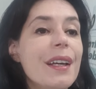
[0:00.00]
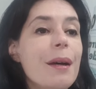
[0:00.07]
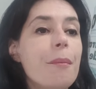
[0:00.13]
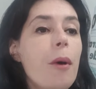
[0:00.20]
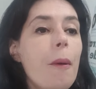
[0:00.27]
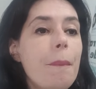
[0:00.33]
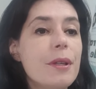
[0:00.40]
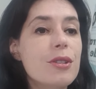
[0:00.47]

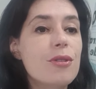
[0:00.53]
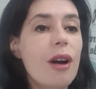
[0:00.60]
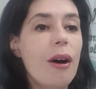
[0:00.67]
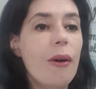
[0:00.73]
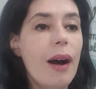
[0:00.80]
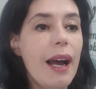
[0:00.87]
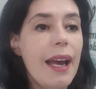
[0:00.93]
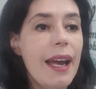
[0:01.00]
Bom,
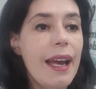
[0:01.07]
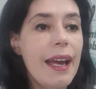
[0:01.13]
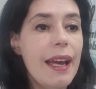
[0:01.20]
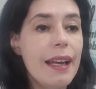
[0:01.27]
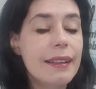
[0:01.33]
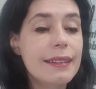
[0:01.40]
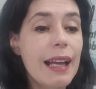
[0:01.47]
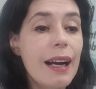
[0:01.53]
pessoal,
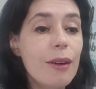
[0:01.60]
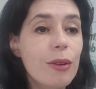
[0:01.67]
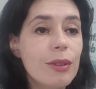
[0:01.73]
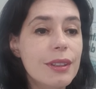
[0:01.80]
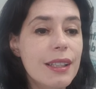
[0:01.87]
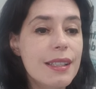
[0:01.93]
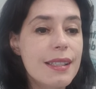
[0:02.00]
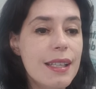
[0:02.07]
é, tá
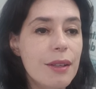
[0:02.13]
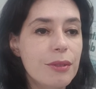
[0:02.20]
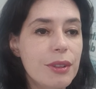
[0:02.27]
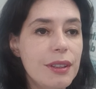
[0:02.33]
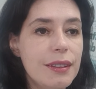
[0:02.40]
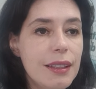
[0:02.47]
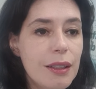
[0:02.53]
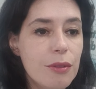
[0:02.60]
acontecendo
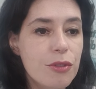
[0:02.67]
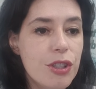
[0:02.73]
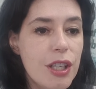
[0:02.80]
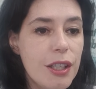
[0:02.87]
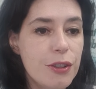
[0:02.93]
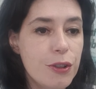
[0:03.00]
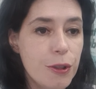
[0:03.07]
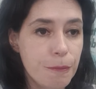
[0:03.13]
então,
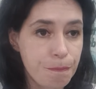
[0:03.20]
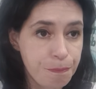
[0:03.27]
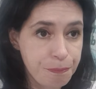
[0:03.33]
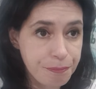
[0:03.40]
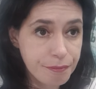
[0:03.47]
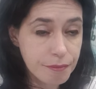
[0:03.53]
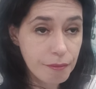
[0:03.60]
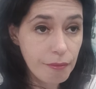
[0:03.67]
gente,
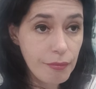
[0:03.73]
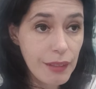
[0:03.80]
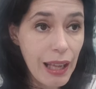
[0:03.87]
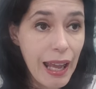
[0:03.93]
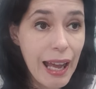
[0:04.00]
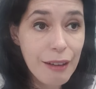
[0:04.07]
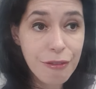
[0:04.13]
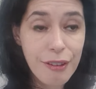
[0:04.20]

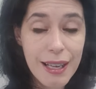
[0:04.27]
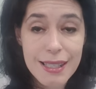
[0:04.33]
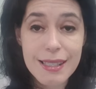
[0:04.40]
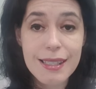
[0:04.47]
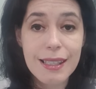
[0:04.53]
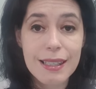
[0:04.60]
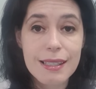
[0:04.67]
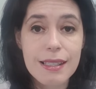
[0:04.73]
a
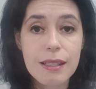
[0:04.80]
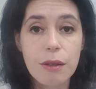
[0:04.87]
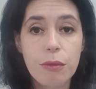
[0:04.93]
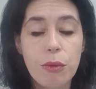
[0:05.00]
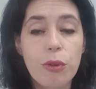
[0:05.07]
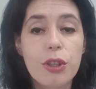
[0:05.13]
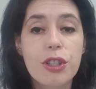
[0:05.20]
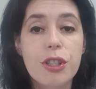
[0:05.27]
vacinação
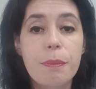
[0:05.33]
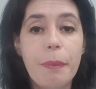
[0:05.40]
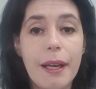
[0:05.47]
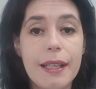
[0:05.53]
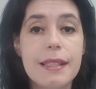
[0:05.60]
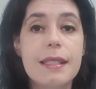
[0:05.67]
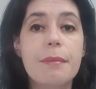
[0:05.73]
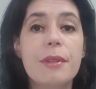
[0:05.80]
hoje
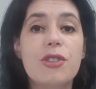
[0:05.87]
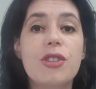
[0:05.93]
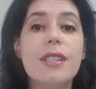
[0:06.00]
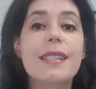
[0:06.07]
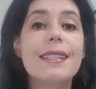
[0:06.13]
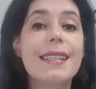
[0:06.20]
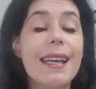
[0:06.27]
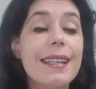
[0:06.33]
para acima de
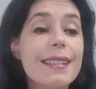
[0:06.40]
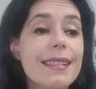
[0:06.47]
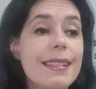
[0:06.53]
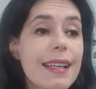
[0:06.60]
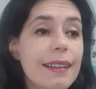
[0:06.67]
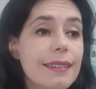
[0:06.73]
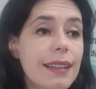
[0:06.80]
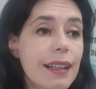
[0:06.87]

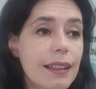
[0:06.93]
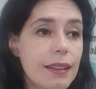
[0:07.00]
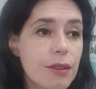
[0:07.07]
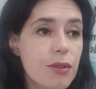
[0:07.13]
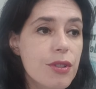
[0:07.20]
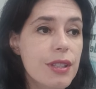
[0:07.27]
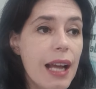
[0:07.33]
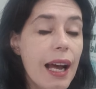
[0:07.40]
60
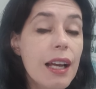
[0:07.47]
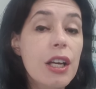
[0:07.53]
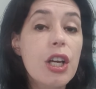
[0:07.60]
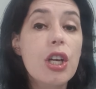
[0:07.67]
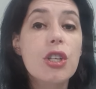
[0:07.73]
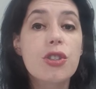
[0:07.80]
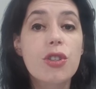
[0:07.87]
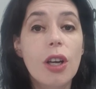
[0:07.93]
anos, tá?
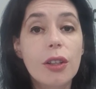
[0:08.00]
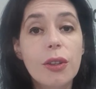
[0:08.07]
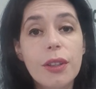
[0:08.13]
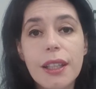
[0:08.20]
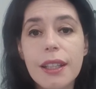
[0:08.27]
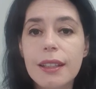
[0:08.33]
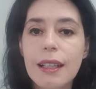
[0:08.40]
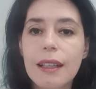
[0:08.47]
Só que o
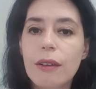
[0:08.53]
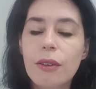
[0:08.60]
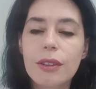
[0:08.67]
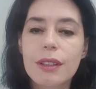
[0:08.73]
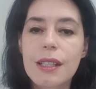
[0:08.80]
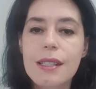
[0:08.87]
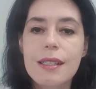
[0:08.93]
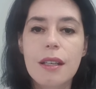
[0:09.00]
que está
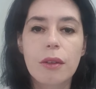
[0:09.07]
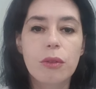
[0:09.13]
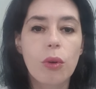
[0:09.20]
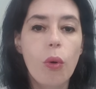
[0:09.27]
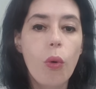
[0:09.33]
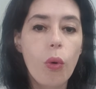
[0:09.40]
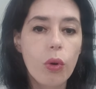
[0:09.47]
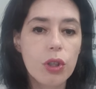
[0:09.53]
acontecendo?
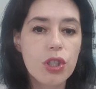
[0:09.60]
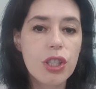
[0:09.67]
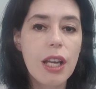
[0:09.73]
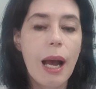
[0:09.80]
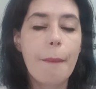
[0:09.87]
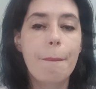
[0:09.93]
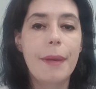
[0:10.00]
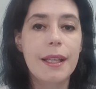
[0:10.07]
Hoje,
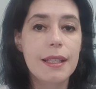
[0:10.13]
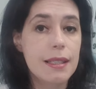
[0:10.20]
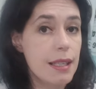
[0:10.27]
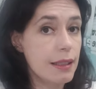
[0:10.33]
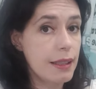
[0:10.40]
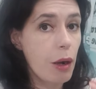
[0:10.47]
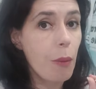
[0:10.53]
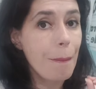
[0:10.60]
apenas
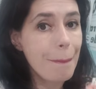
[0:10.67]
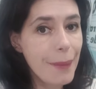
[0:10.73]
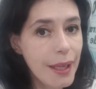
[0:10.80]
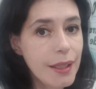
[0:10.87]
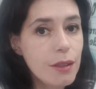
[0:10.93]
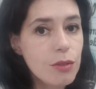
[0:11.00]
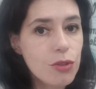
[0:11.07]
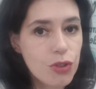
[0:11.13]
até o
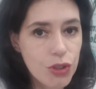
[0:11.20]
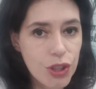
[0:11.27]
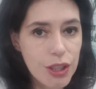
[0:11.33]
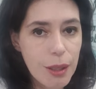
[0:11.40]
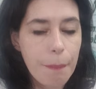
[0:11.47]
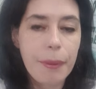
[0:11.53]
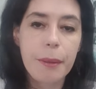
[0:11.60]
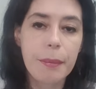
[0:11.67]

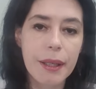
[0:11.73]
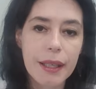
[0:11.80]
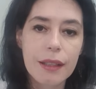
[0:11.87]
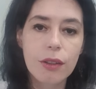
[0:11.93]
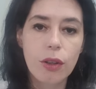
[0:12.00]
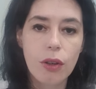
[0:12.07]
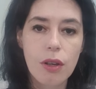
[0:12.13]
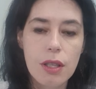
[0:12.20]
meio-dia, primeira
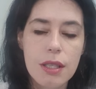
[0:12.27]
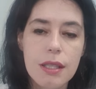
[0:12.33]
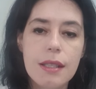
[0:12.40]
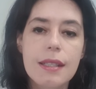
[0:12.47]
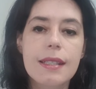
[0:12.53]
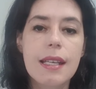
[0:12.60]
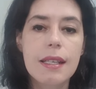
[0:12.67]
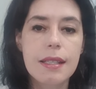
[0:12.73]
dose
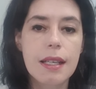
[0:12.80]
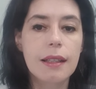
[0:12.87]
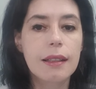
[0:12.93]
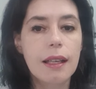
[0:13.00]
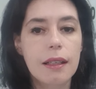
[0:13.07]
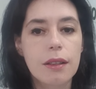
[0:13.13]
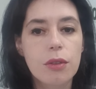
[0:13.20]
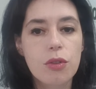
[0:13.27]
de
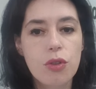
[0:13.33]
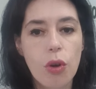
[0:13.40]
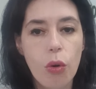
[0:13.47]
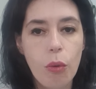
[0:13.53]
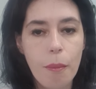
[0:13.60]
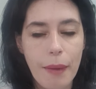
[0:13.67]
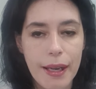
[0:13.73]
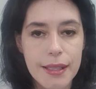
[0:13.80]
60 anos
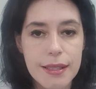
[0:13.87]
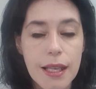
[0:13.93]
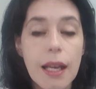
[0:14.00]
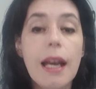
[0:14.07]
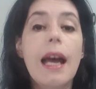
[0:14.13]
ou mais